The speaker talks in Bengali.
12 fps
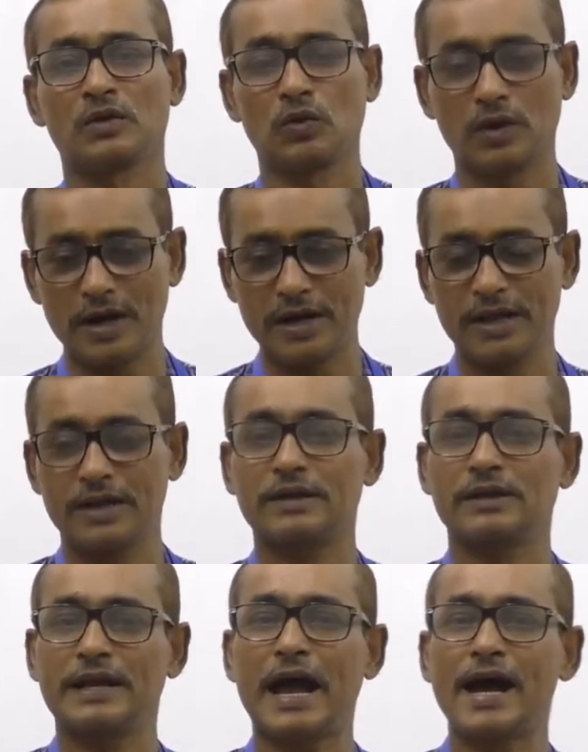কোরআনের
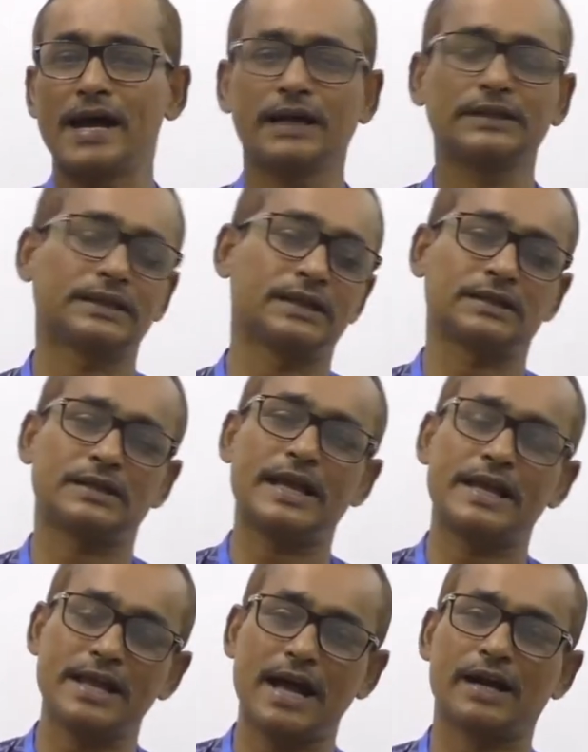আয়াতের
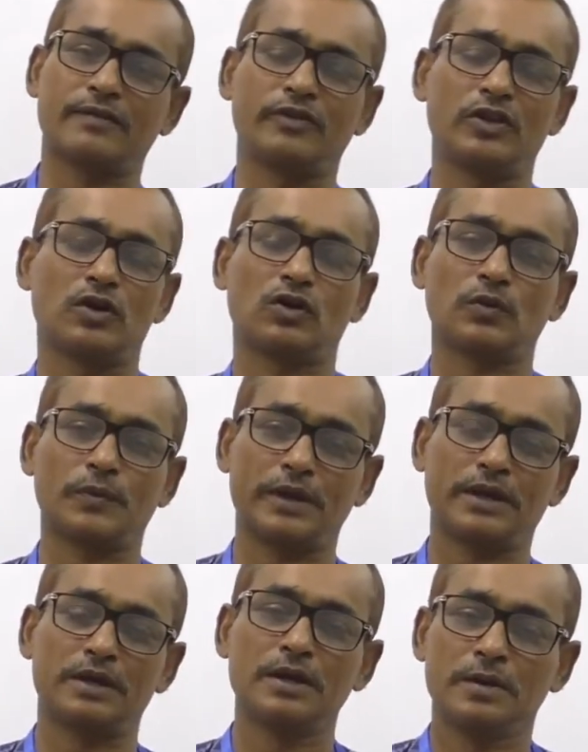এই আরবি হরফের